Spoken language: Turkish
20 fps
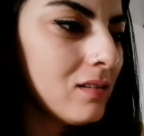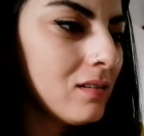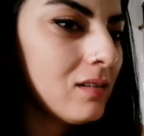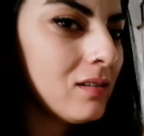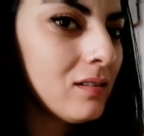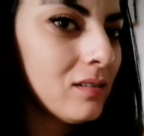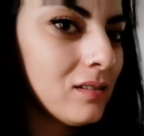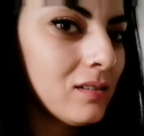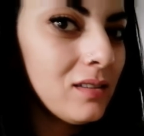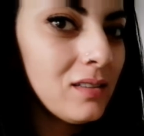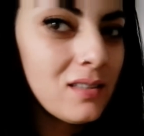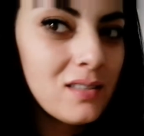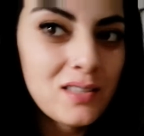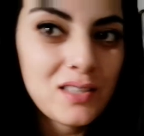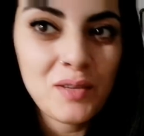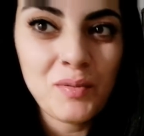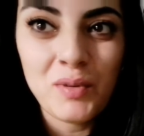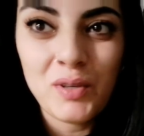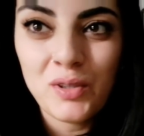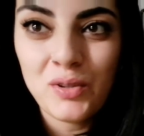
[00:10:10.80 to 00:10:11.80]
E,
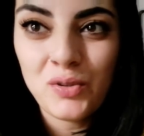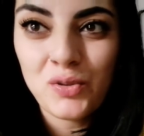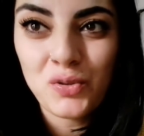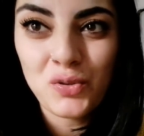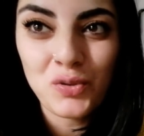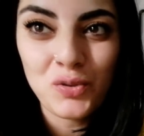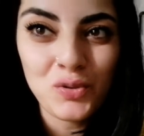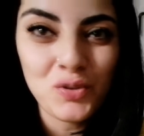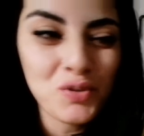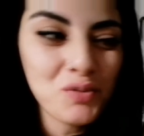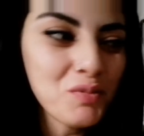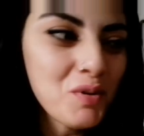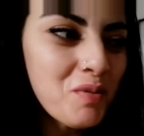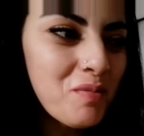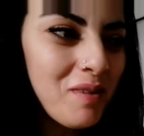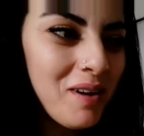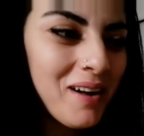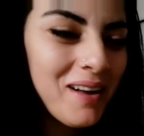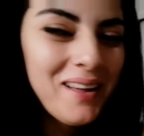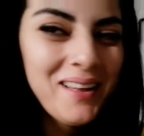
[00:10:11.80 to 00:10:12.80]
izlemeyi düşünüyorum
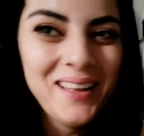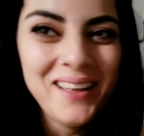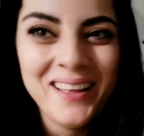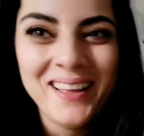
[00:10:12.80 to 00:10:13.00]
ama